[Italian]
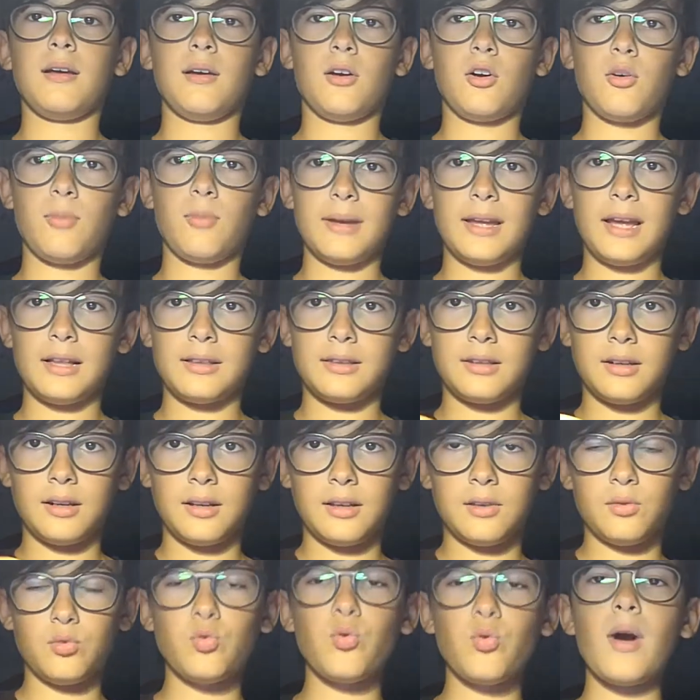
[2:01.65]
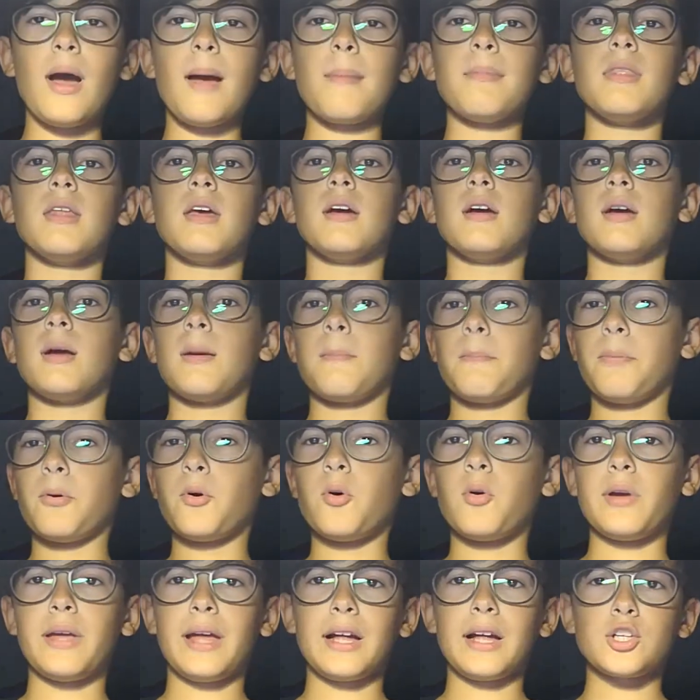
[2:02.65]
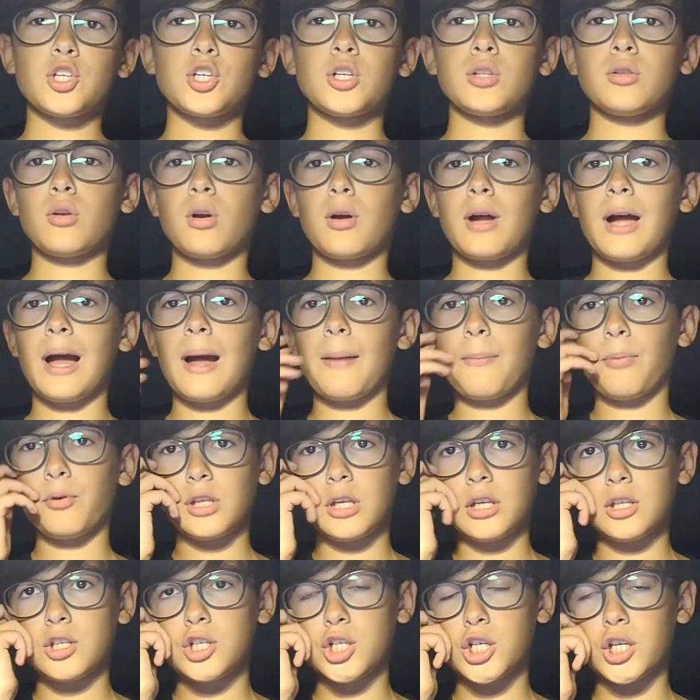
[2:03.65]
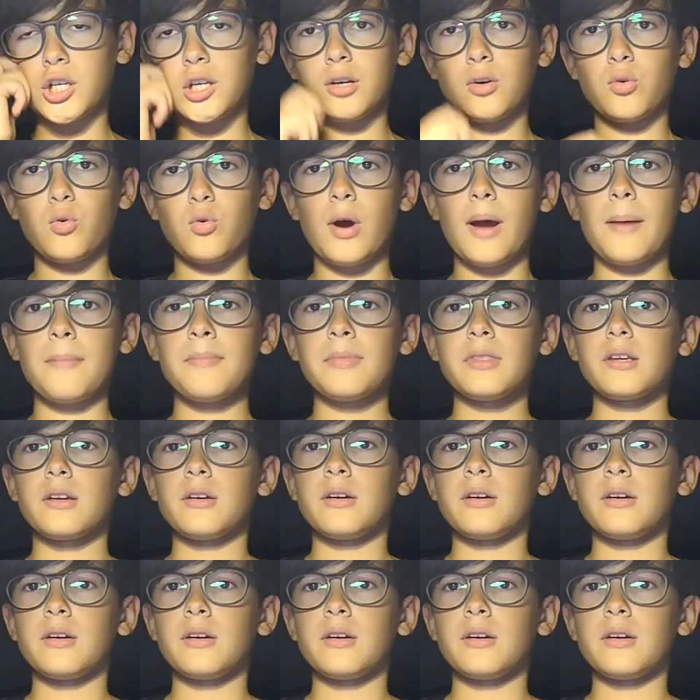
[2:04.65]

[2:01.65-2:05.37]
come altri due poi a centrocampo dei 5